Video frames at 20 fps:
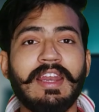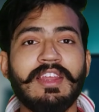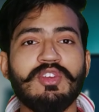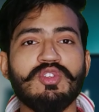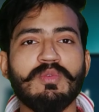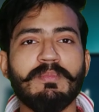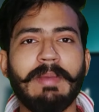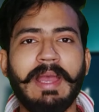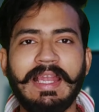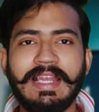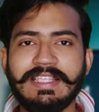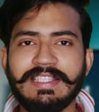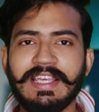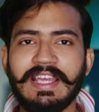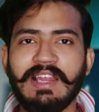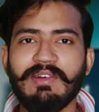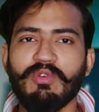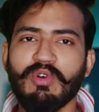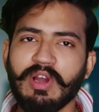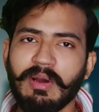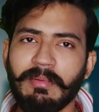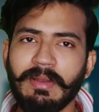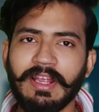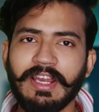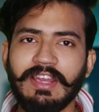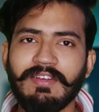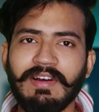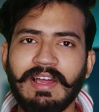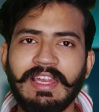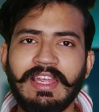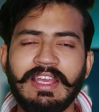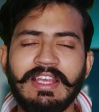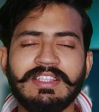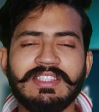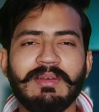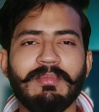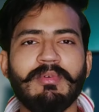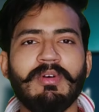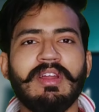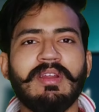आर की जो पहली सेल है वो कब लगने वाली है इन
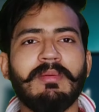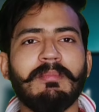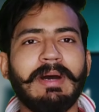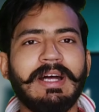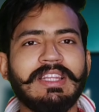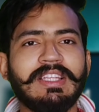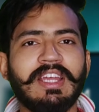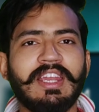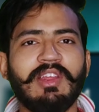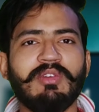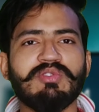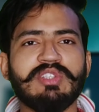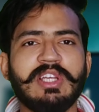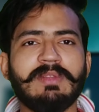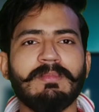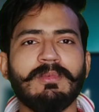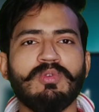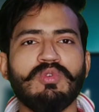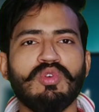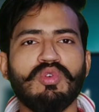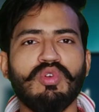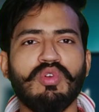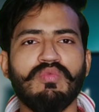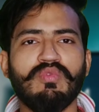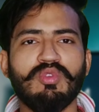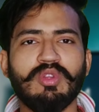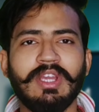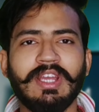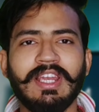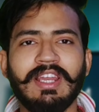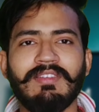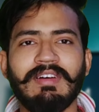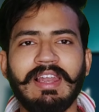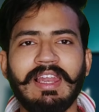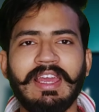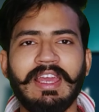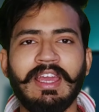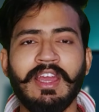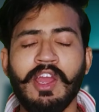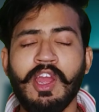सब के बारे में बात करेंगे और साथ में क्योंकि रिव्यू देखने
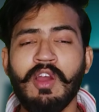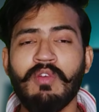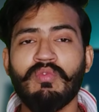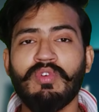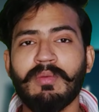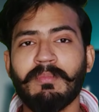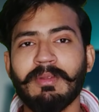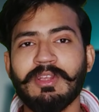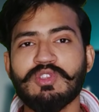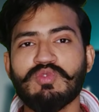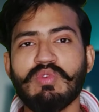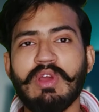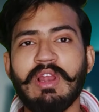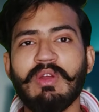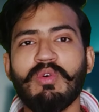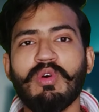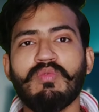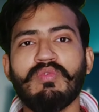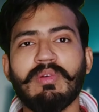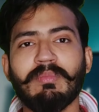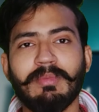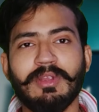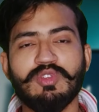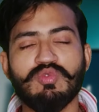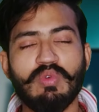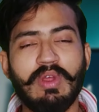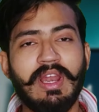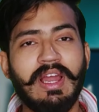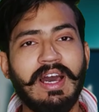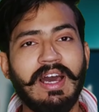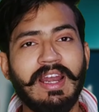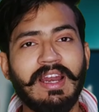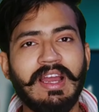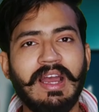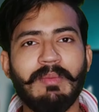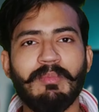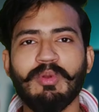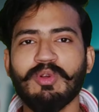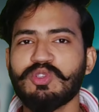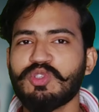वाले हैं वन प्लस ट्वेल्व और वन प्लस ट्वेल्व आर
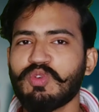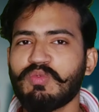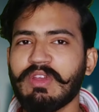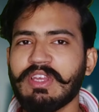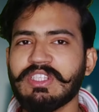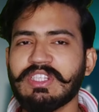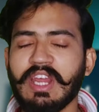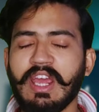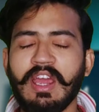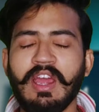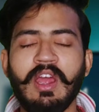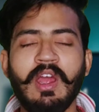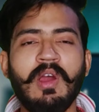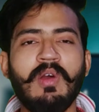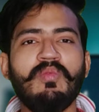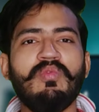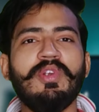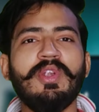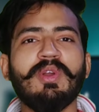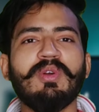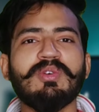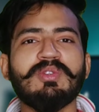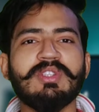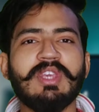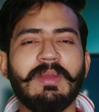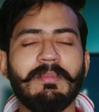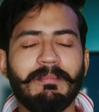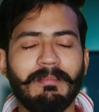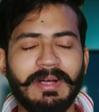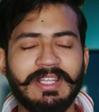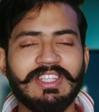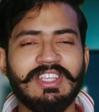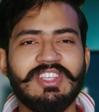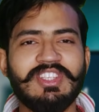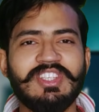का आप लोग रिक्वेस्ट है वीडियो को स्कीप मत